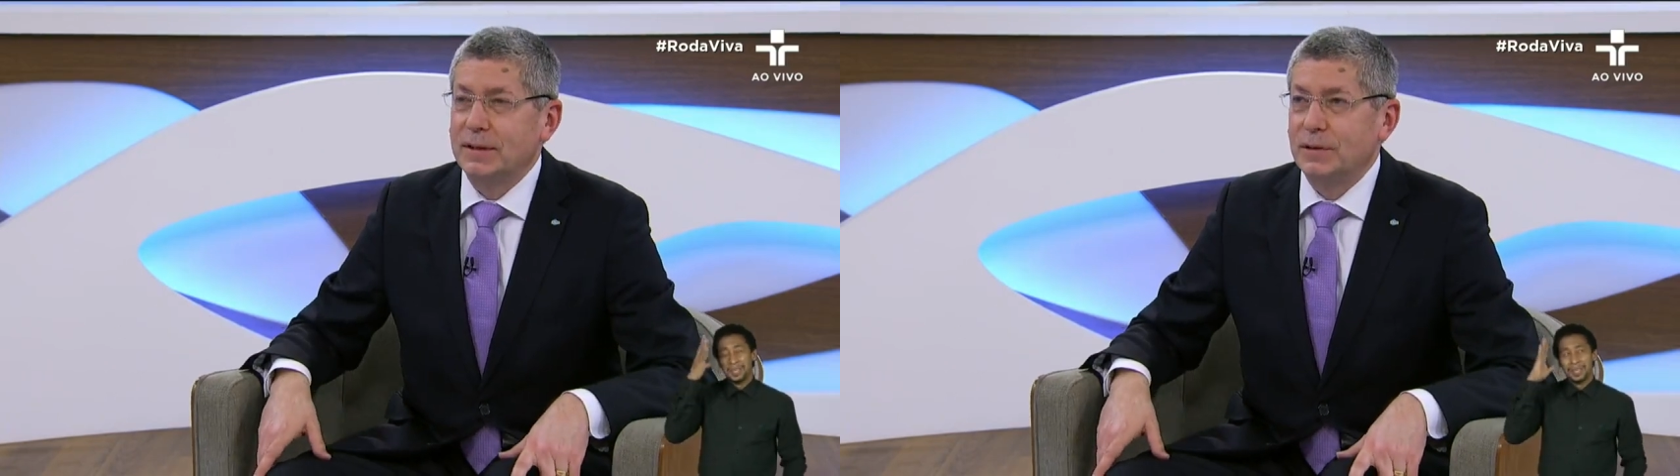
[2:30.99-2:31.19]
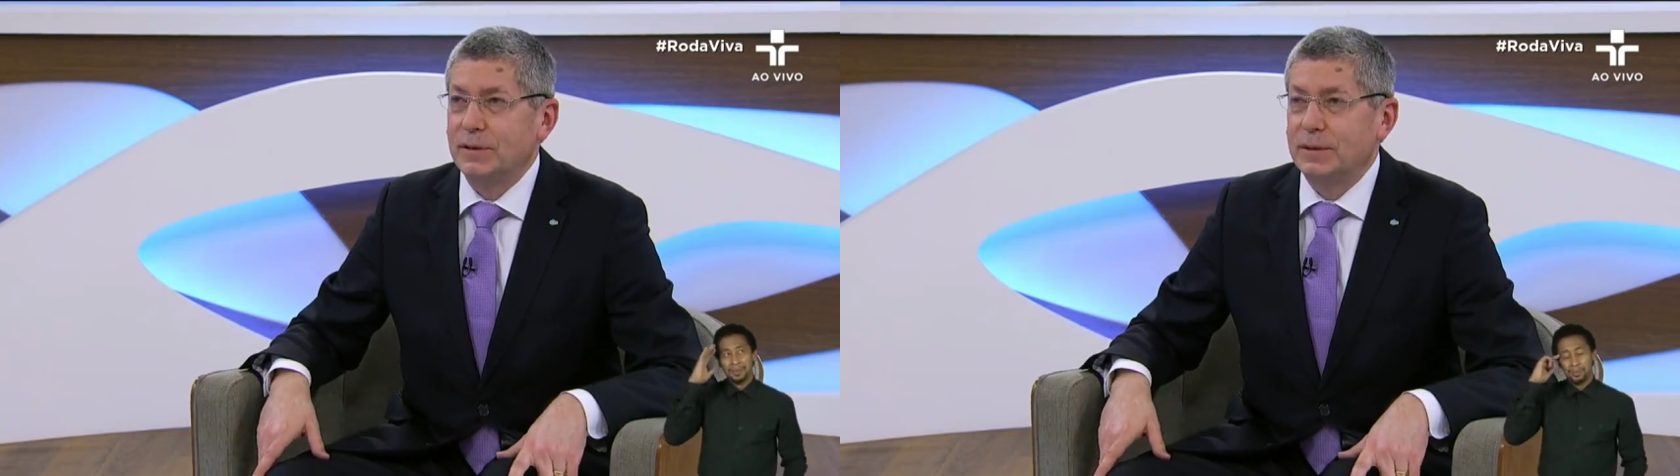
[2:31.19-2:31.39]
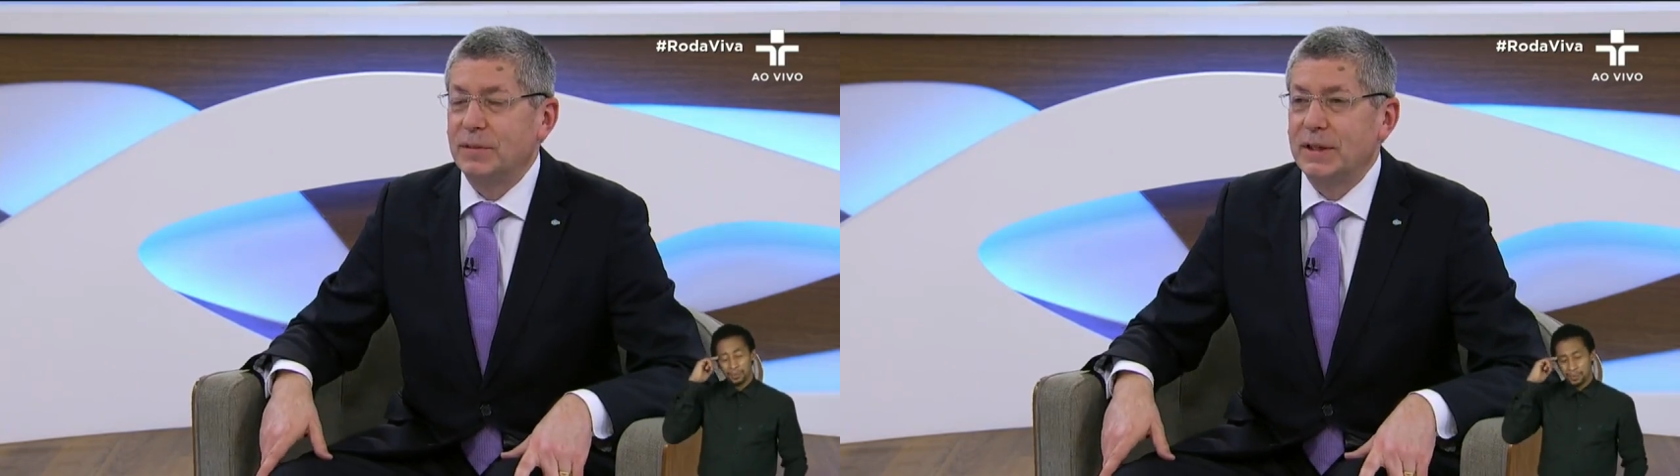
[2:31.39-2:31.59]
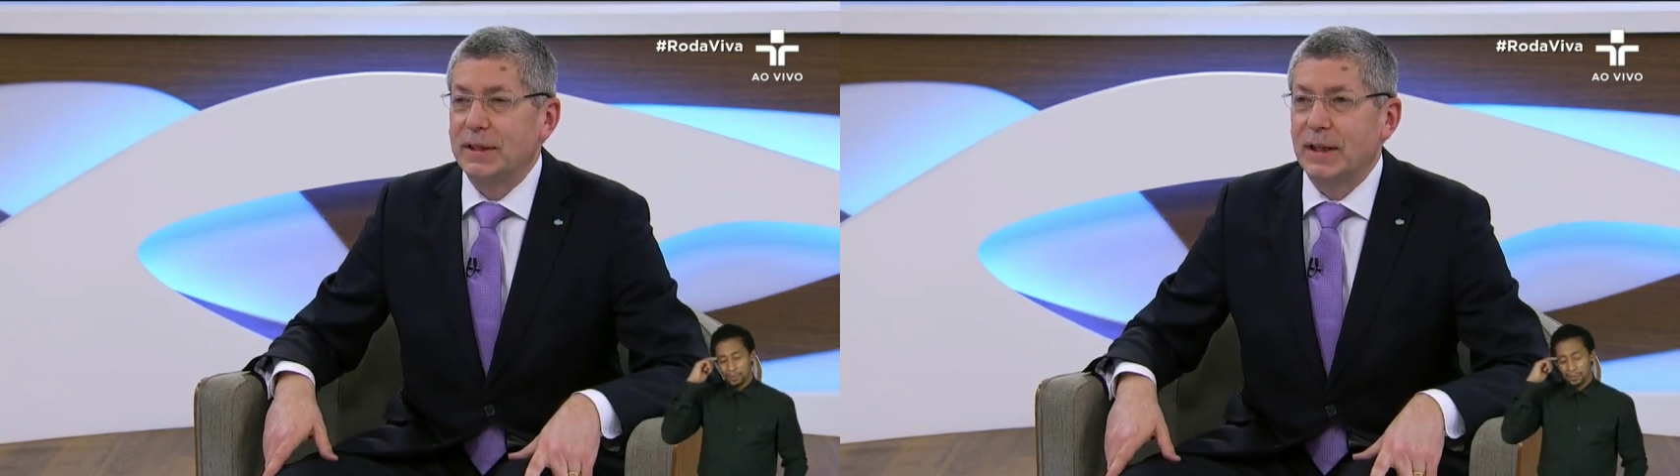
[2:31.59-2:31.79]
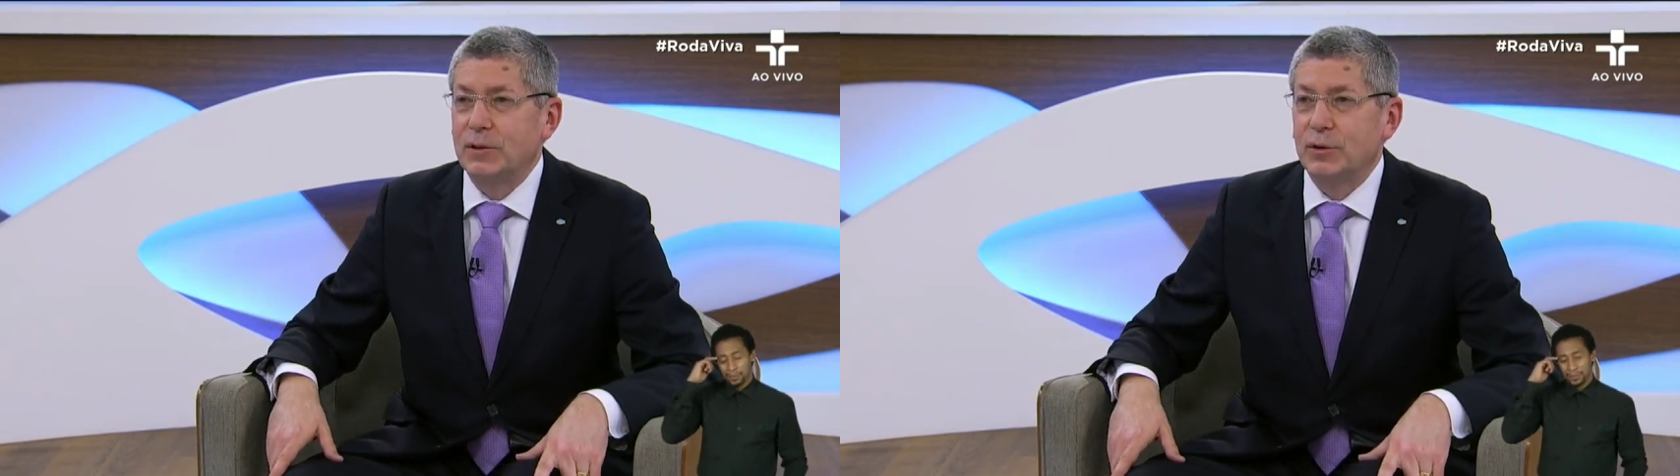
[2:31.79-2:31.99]
em
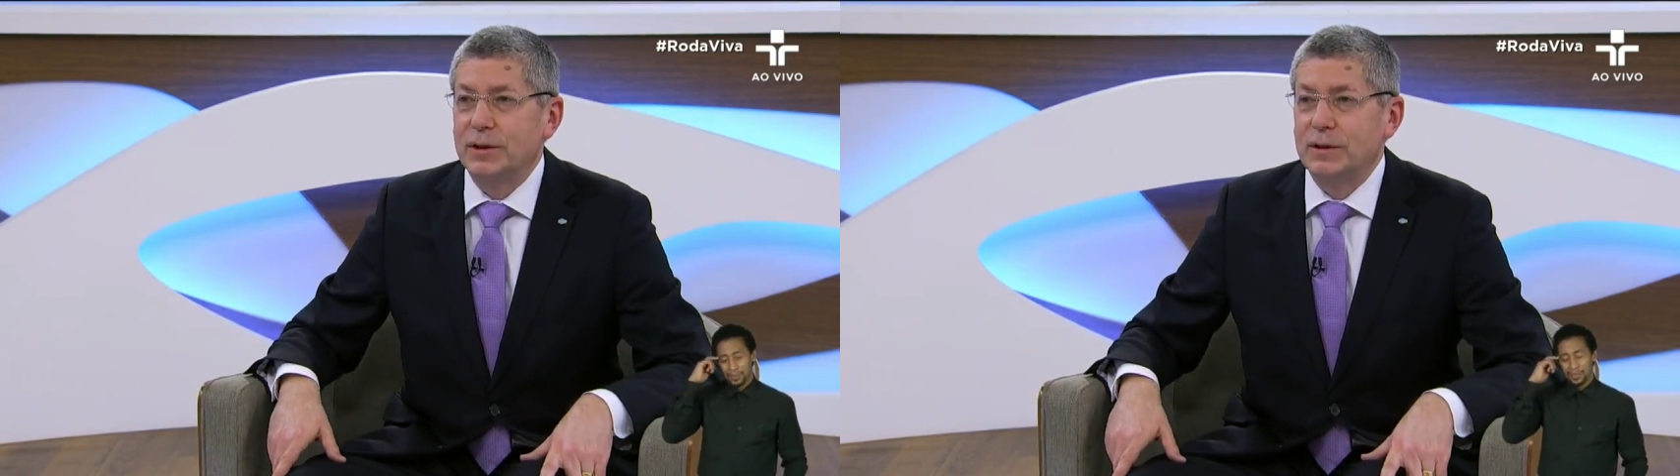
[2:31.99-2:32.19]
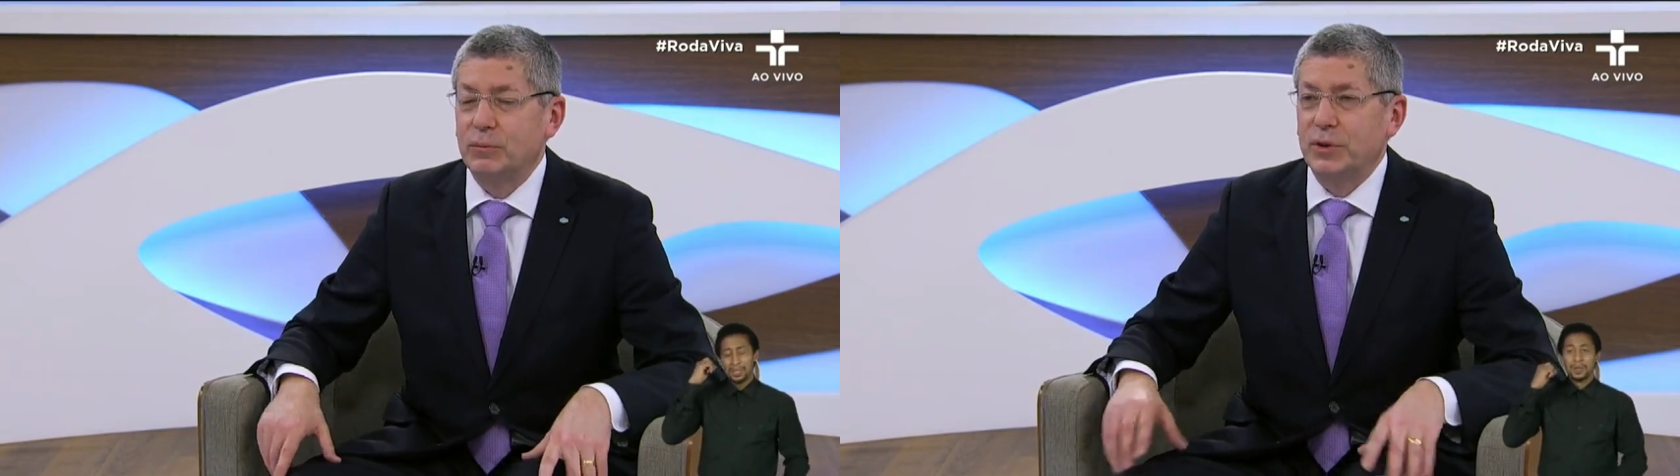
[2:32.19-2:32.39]
2014,